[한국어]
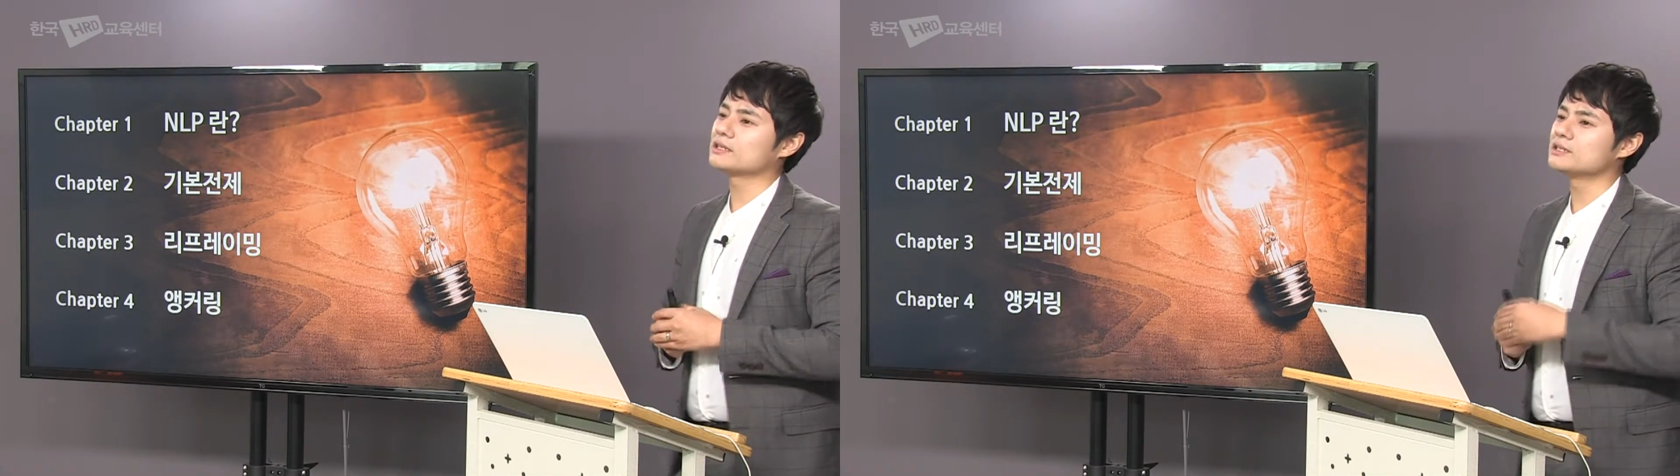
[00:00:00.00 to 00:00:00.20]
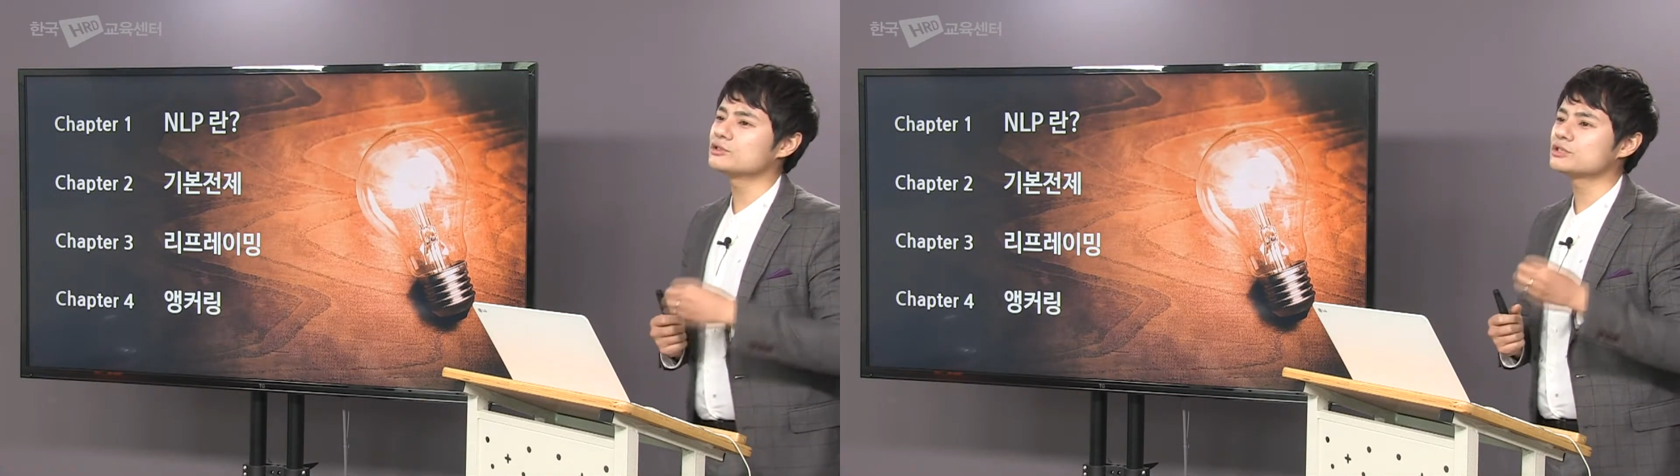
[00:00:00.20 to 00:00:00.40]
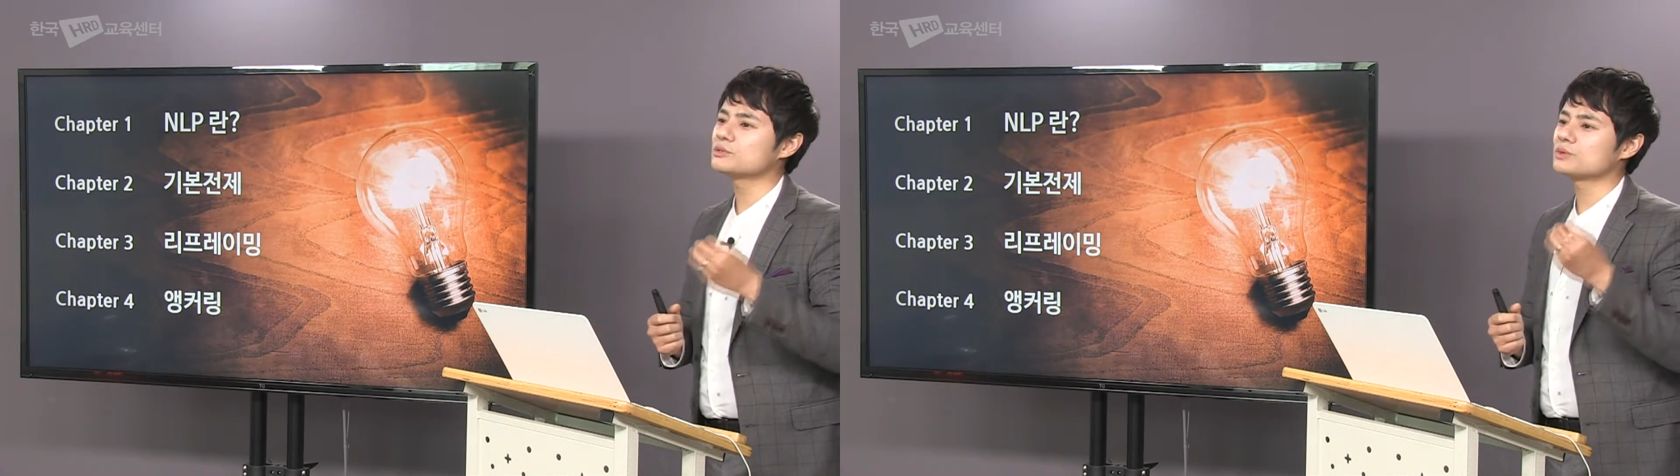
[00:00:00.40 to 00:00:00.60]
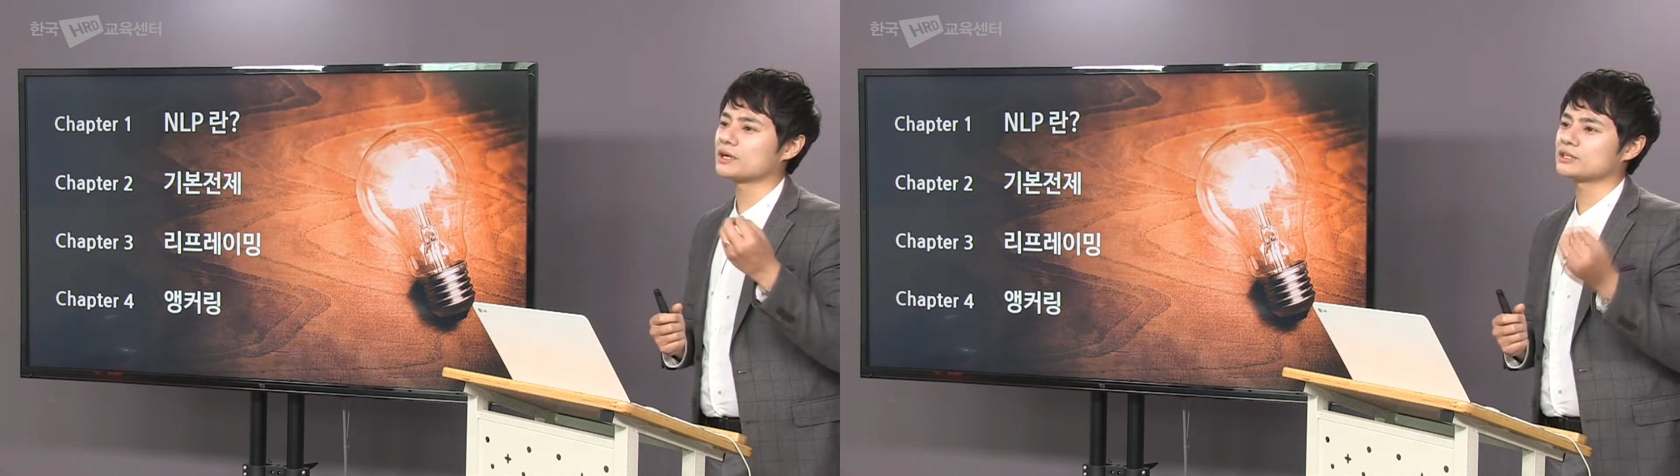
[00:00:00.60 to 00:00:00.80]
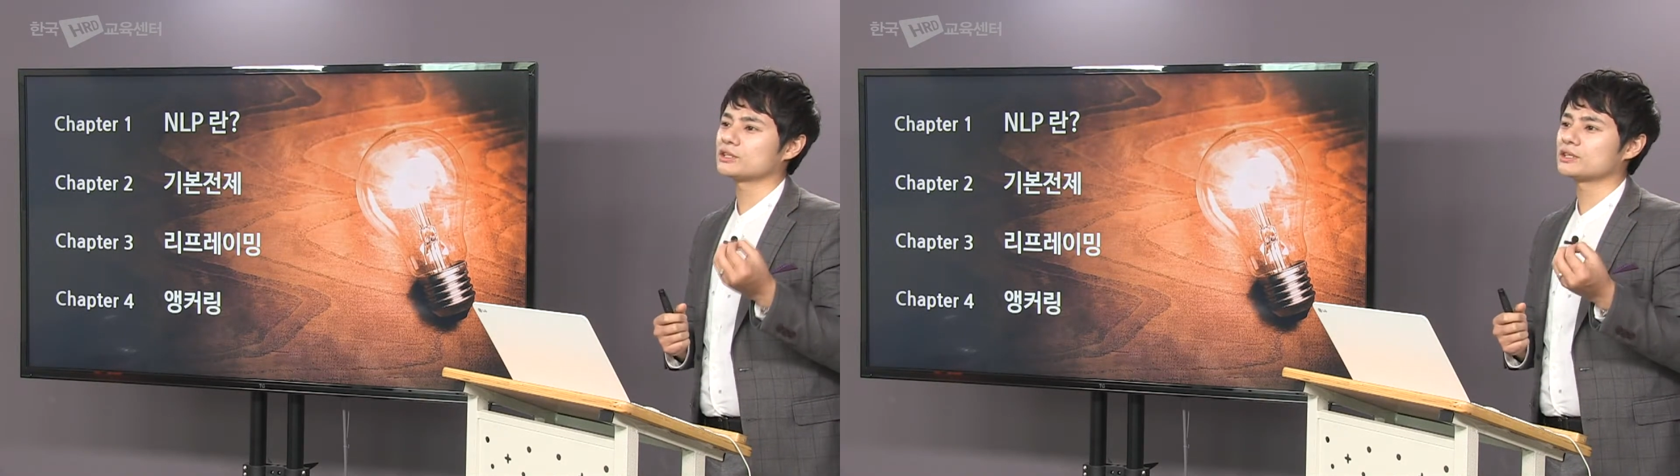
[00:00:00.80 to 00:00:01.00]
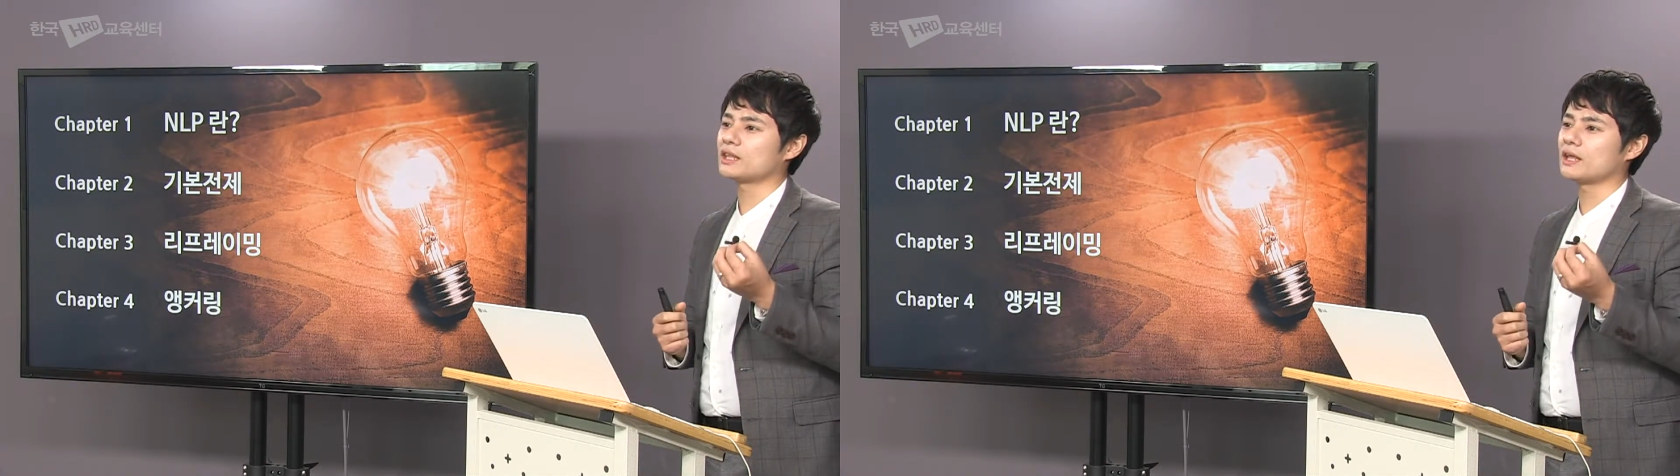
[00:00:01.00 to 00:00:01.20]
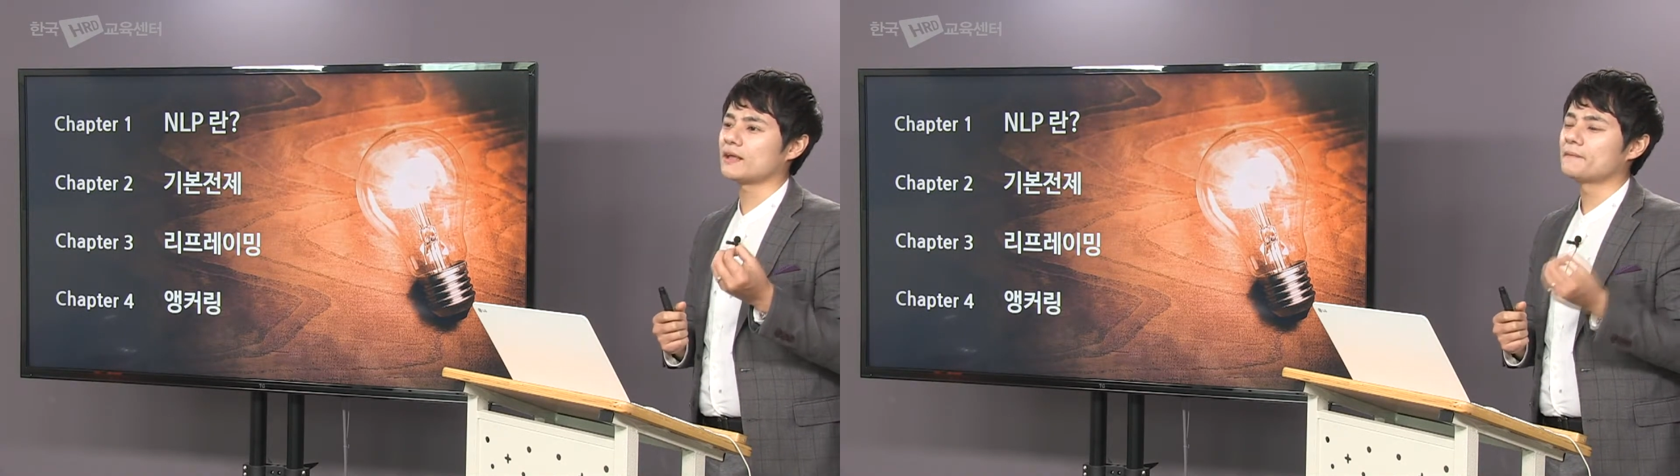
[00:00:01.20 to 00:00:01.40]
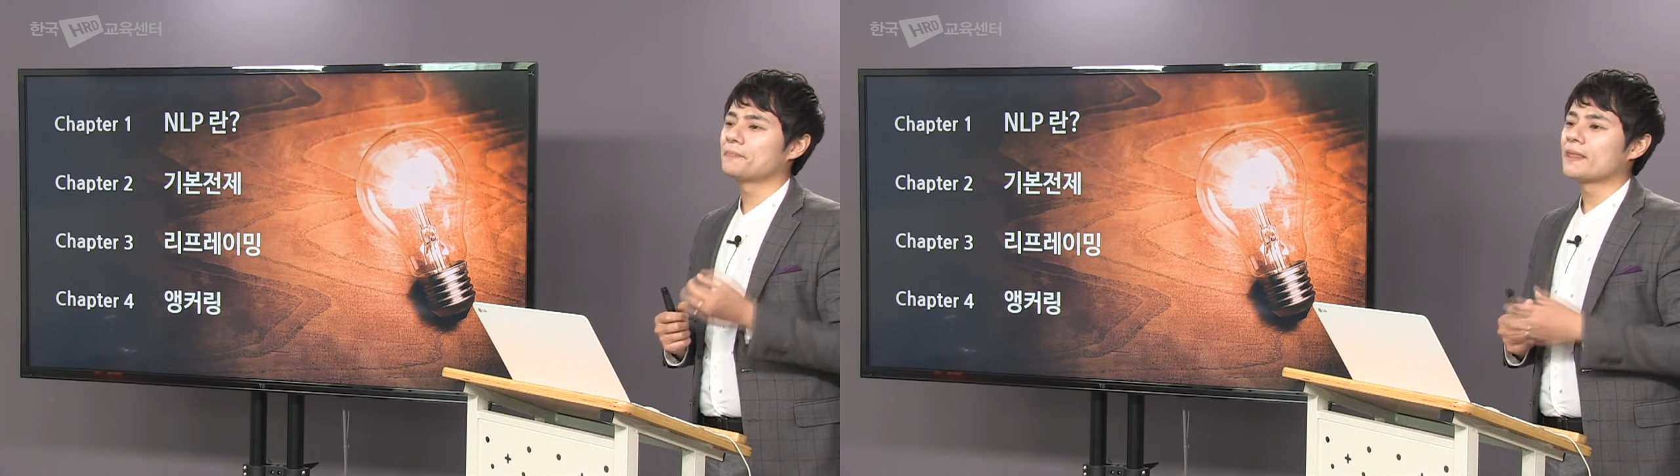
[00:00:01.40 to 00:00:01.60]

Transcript: 의구심을 가졌는데